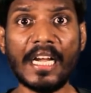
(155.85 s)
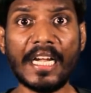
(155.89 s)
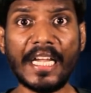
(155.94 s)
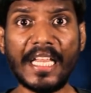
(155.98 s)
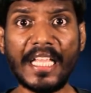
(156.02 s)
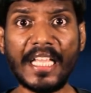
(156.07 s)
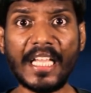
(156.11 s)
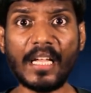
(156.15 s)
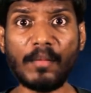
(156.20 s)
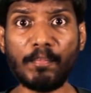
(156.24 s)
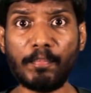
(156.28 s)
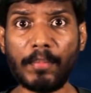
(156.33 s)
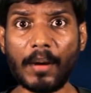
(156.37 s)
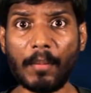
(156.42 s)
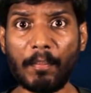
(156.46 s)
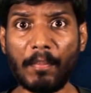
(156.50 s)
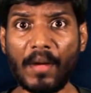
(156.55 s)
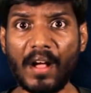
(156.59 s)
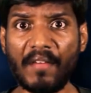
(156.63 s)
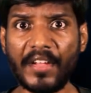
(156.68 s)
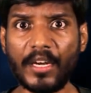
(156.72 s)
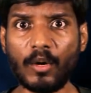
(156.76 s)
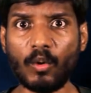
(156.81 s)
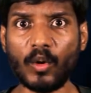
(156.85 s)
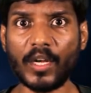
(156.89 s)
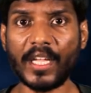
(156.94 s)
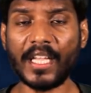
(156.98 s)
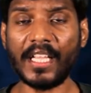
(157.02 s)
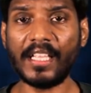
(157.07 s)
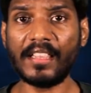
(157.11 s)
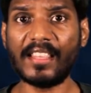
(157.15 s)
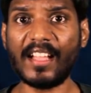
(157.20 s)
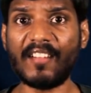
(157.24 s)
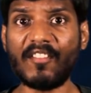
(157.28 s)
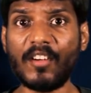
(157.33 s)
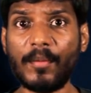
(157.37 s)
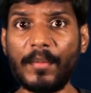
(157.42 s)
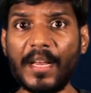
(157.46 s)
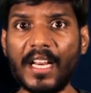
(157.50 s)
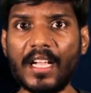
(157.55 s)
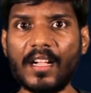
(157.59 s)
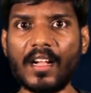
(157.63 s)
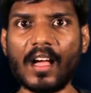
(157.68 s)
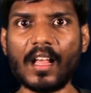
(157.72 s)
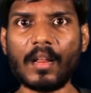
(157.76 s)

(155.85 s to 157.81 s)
நீங்கள் பிரம்மாவை நோக்கி தவம் இருக்க